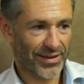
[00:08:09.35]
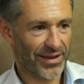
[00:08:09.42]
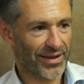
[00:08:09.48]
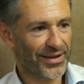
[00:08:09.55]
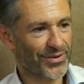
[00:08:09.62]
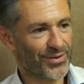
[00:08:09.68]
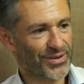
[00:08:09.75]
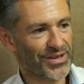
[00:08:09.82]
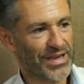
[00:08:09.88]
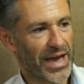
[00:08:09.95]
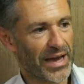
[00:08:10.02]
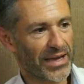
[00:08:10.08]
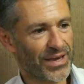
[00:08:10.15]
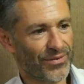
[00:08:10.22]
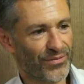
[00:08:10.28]
hein, qui
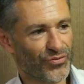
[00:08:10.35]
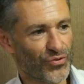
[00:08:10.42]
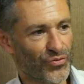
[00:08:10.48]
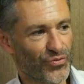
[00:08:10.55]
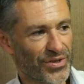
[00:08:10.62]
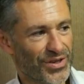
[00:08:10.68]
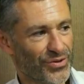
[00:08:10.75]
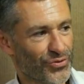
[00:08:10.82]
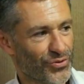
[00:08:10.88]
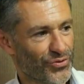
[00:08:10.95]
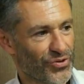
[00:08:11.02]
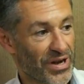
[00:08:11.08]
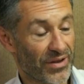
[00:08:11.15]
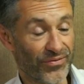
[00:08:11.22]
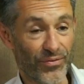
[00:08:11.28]
arrive, celui
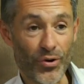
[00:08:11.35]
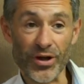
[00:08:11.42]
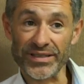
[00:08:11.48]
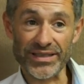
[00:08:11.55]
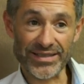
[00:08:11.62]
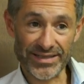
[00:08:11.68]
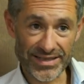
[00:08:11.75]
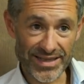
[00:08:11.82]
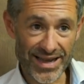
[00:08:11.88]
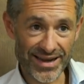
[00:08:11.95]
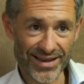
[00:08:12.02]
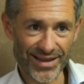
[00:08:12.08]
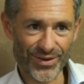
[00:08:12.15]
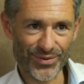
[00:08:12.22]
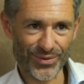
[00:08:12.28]
de la flore intestinale,
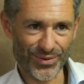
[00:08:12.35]
hein,